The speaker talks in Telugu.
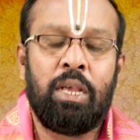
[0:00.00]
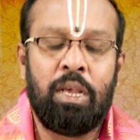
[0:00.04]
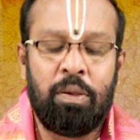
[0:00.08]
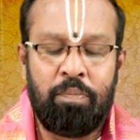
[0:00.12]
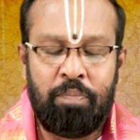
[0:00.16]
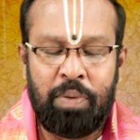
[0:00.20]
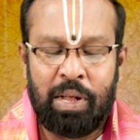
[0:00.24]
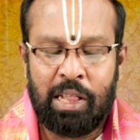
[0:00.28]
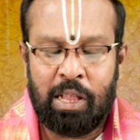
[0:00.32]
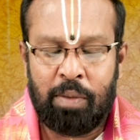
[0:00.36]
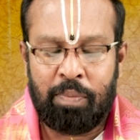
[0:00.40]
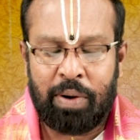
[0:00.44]

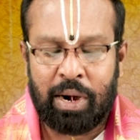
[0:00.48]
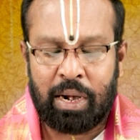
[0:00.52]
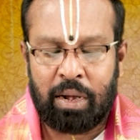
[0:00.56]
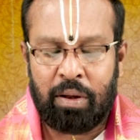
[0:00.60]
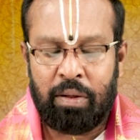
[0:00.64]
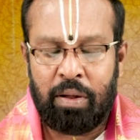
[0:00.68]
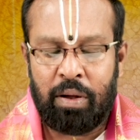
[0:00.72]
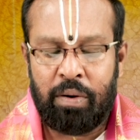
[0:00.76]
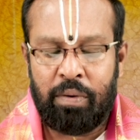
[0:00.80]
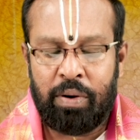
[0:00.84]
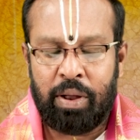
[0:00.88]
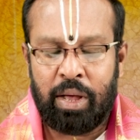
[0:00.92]
ఇబ్బంది
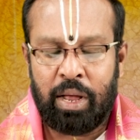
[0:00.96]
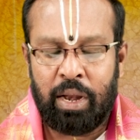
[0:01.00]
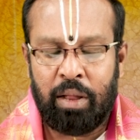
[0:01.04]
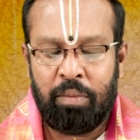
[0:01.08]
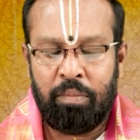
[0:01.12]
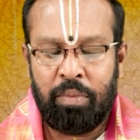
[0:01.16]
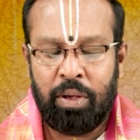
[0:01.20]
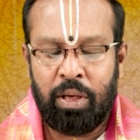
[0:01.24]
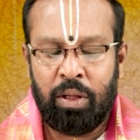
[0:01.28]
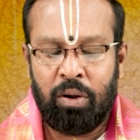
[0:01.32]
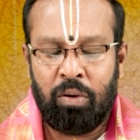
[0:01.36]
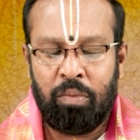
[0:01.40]
పడటం అని
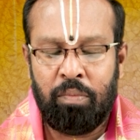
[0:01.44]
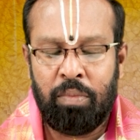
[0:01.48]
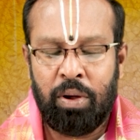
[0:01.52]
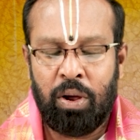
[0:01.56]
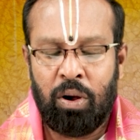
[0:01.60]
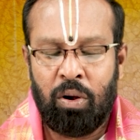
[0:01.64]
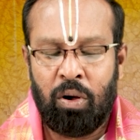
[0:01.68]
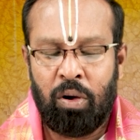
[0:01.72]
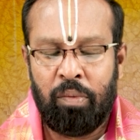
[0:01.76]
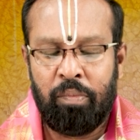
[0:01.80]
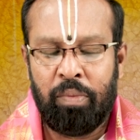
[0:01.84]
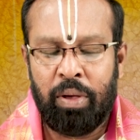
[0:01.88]
మీరు
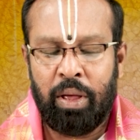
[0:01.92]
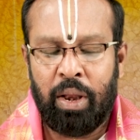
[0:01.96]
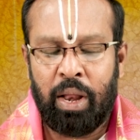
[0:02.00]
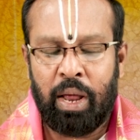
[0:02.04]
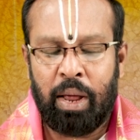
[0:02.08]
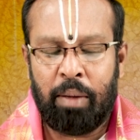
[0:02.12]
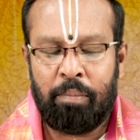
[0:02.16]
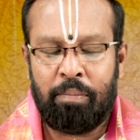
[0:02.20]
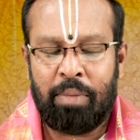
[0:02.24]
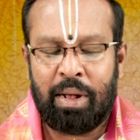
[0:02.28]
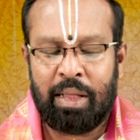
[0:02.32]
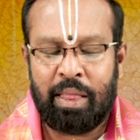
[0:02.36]
మీలో
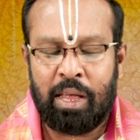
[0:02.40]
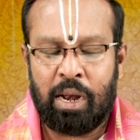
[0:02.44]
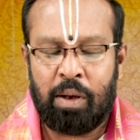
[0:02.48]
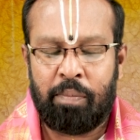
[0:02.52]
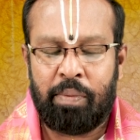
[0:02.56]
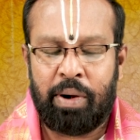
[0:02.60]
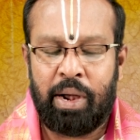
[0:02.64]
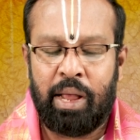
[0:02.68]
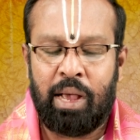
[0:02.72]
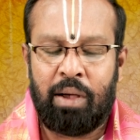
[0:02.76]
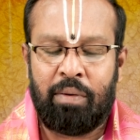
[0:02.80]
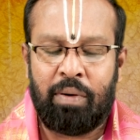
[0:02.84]
మీరే
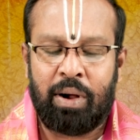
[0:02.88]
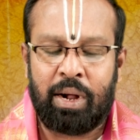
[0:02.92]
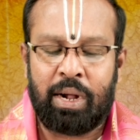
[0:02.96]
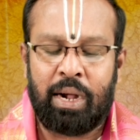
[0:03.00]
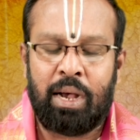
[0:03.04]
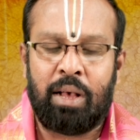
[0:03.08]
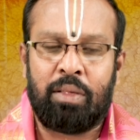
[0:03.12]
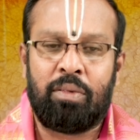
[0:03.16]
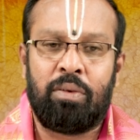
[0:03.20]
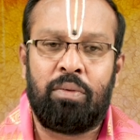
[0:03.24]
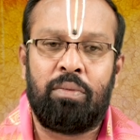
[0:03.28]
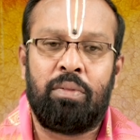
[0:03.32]
మదనపడే
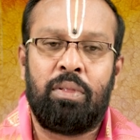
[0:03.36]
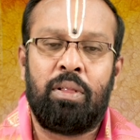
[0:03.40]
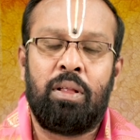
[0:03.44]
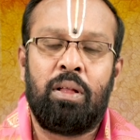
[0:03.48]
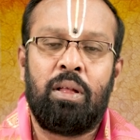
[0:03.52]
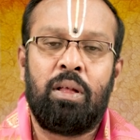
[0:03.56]
అవకాశం